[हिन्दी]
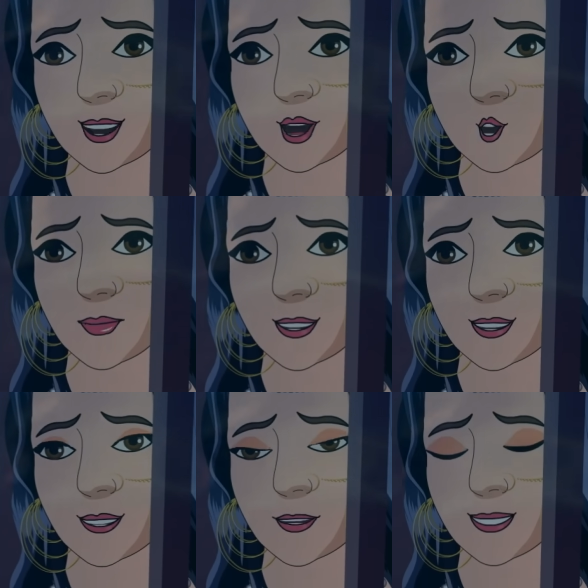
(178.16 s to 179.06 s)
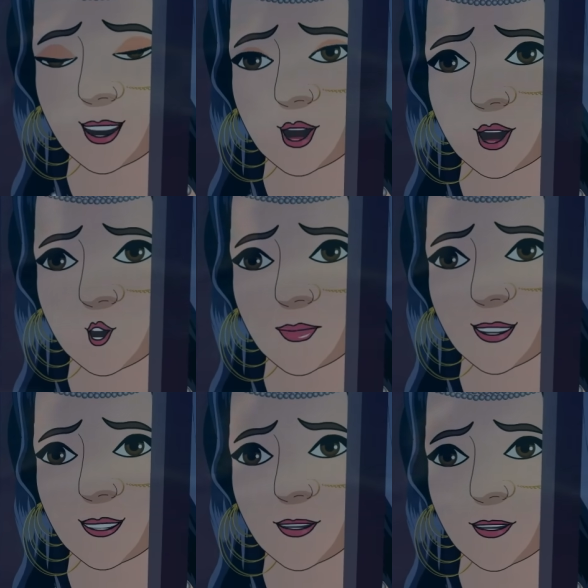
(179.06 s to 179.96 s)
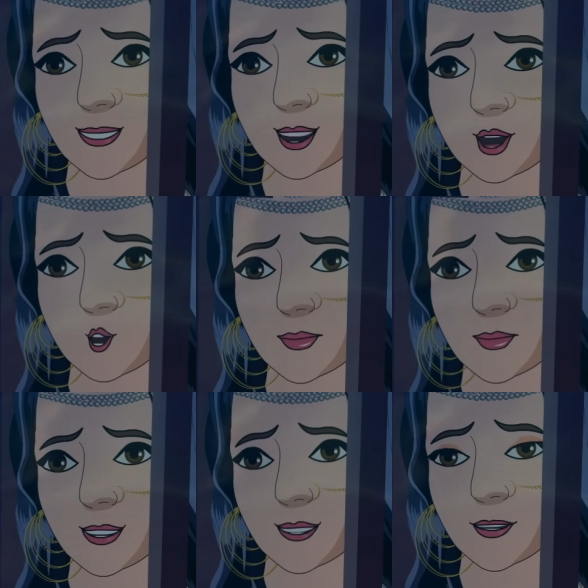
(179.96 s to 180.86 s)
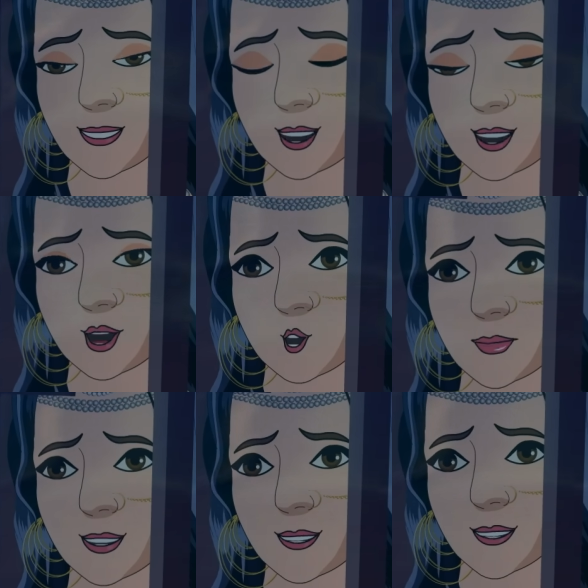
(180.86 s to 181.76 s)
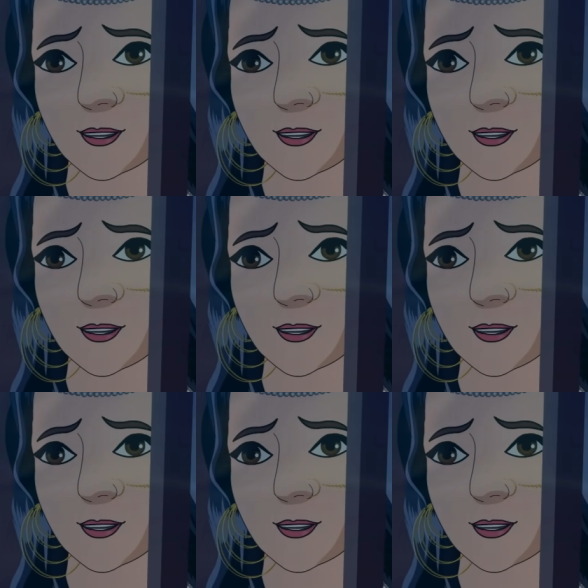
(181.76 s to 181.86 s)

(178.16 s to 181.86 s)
अपनापन मिला वह जगह से मुंह मोड़ आई और तुमने मुझे ही